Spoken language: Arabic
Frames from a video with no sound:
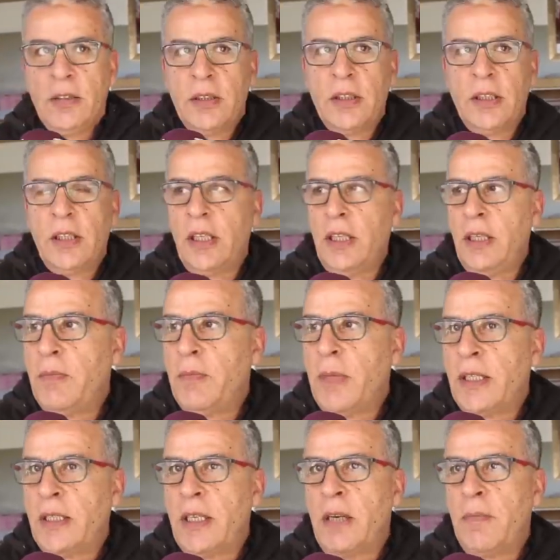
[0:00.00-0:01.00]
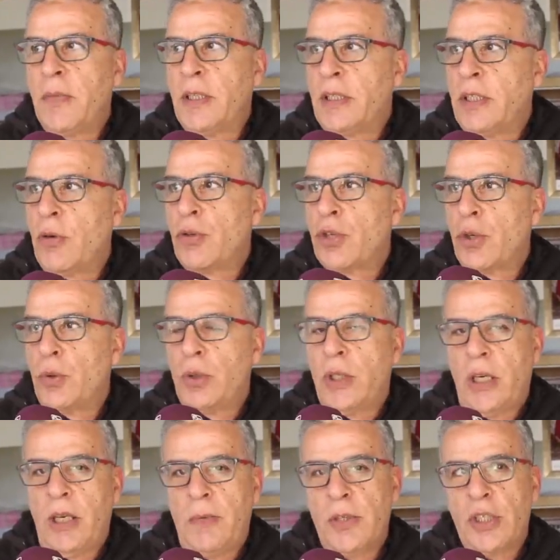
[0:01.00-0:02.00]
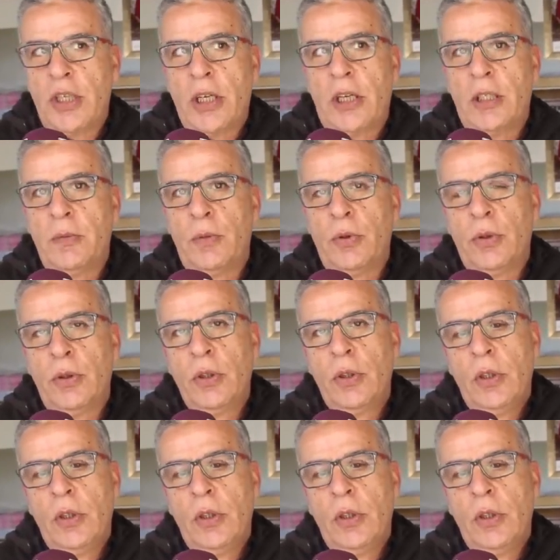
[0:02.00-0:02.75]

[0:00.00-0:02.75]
آه، الماده الماده والجوده اللي باش يخدموا